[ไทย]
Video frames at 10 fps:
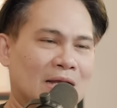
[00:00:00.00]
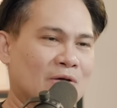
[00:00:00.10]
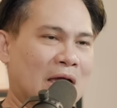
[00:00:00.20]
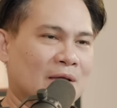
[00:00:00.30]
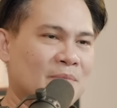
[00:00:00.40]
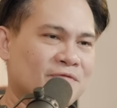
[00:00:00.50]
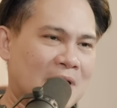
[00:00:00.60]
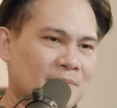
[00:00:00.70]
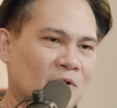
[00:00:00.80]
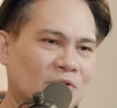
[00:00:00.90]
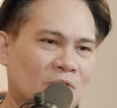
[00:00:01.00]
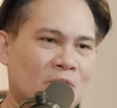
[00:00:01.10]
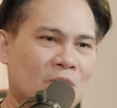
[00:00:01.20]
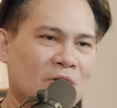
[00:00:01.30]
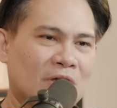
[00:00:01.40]
เราอยากจะมีฟาร์มคอนโด
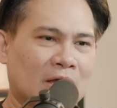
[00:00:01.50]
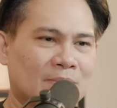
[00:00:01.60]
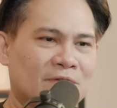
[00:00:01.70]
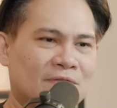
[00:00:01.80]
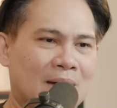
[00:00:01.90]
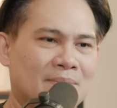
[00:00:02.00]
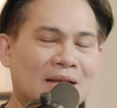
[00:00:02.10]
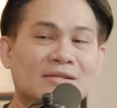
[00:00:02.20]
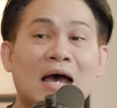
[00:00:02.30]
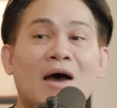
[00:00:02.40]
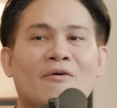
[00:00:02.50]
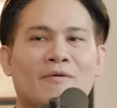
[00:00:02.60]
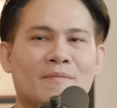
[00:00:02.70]
เราอยากมีฟาร์มบ้านเช่า